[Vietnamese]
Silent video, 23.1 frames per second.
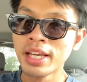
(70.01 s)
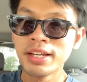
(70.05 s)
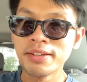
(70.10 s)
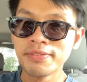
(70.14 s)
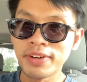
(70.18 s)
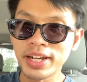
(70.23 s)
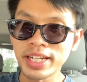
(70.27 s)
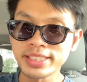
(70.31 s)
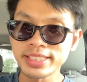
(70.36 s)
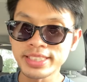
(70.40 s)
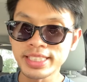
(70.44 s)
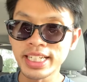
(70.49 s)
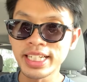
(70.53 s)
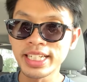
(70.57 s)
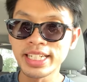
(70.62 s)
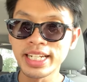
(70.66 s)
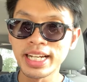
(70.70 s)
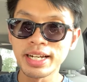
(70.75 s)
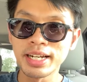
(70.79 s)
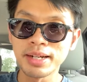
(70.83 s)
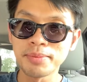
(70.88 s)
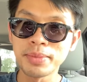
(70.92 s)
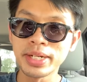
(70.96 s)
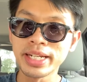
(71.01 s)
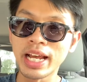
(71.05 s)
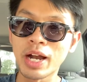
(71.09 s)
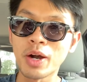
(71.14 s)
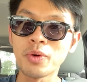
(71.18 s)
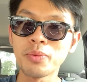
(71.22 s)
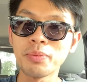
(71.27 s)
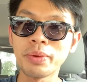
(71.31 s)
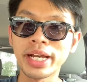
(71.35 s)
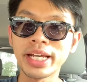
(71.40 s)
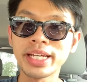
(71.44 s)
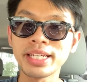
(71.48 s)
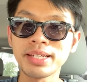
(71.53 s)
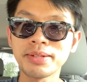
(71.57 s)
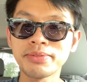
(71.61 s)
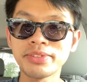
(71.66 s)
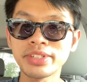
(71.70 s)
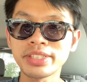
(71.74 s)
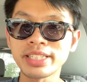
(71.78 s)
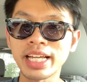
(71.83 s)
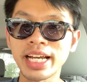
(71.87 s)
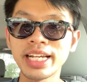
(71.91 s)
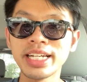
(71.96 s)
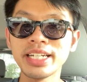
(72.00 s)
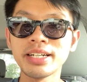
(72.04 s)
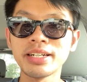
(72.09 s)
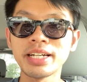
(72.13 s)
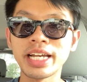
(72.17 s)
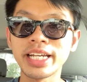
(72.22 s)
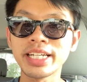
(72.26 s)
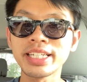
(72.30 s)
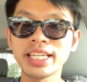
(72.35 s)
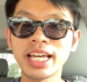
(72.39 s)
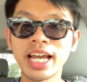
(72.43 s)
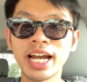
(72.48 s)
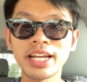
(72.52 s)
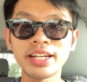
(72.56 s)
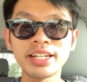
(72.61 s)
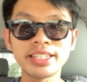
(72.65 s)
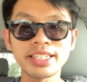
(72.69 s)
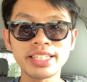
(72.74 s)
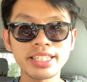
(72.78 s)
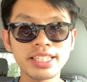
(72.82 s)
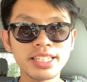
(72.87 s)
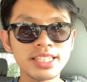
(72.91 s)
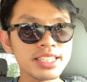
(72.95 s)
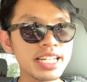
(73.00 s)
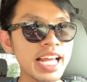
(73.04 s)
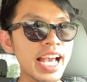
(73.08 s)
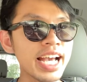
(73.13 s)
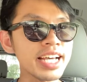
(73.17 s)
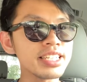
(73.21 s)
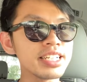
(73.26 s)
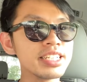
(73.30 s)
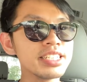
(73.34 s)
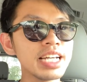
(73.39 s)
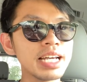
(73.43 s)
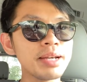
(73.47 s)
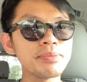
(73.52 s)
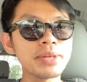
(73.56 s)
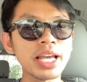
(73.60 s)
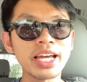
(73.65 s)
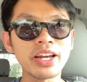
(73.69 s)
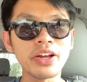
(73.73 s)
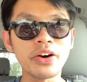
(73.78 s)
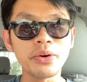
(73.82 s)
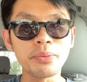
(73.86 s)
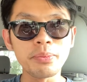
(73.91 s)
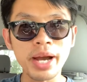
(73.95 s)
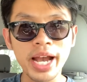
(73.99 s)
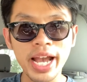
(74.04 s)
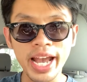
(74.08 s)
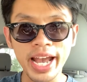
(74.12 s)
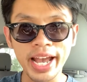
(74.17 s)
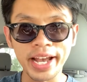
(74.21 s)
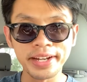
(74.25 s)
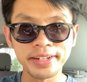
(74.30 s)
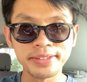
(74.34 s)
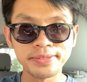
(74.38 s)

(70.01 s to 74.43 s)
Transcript: Vaccine bên Âu Mỹ với phương Tây hiện giờ nó đang thử nghiệm giai đoạn 3,